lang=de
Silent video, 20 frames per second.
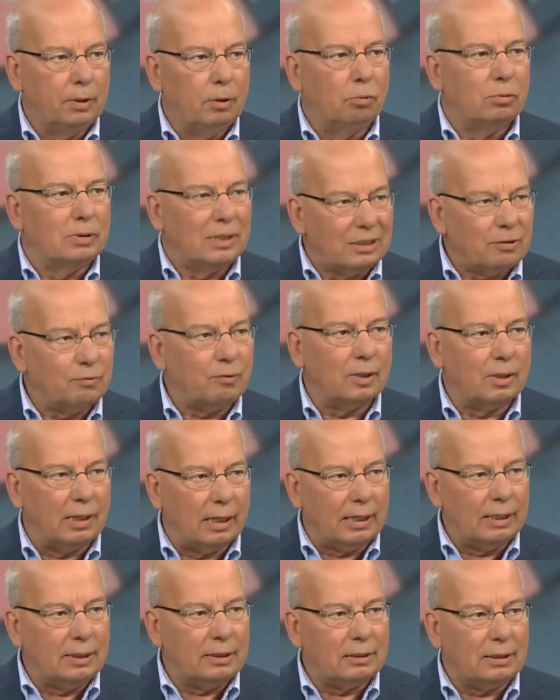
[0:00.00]
Und das
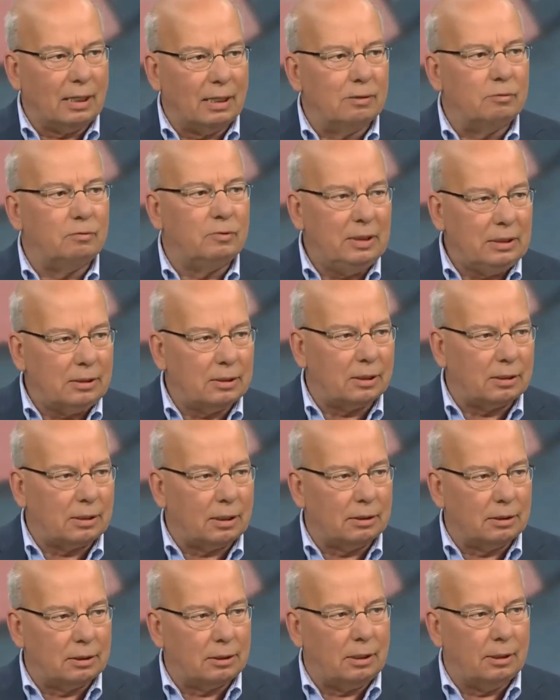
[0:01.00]
vergleicht ein
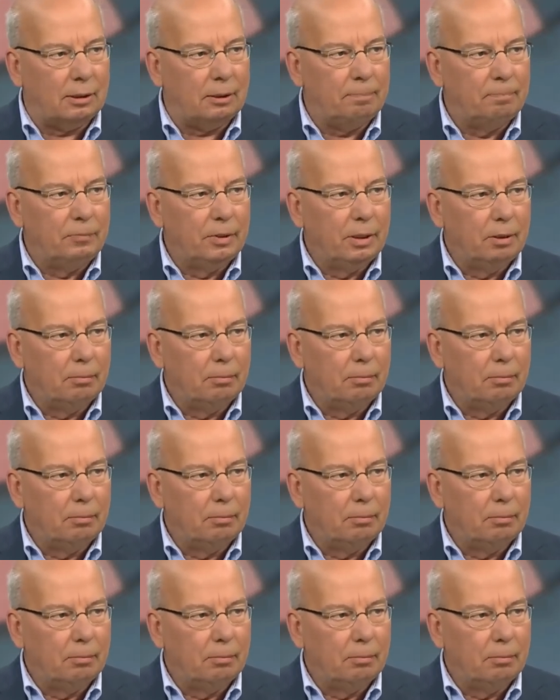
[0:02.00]
Vizekanzler